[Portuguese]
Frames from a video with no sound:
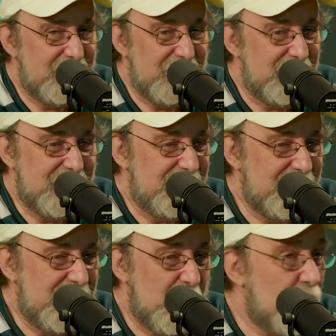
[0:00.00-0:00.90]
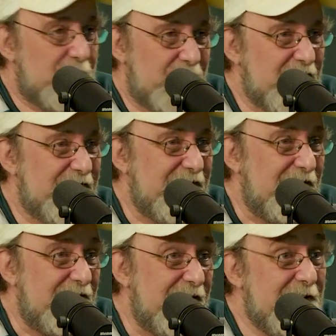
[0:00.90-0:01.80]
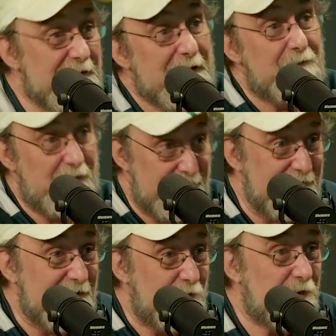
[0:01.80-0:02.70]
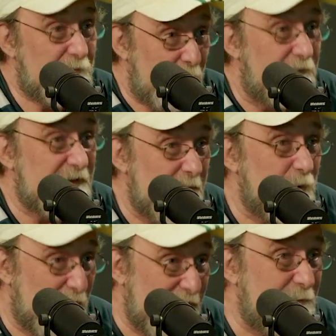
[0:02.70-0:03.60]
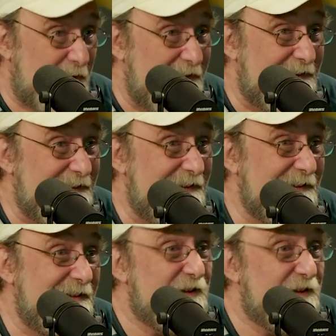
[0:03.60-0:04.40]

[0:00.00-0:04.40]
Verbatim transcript: Eh, eu nunca vou esquecer. Né? E na vez anterior, que foi o vestibular para esse dia,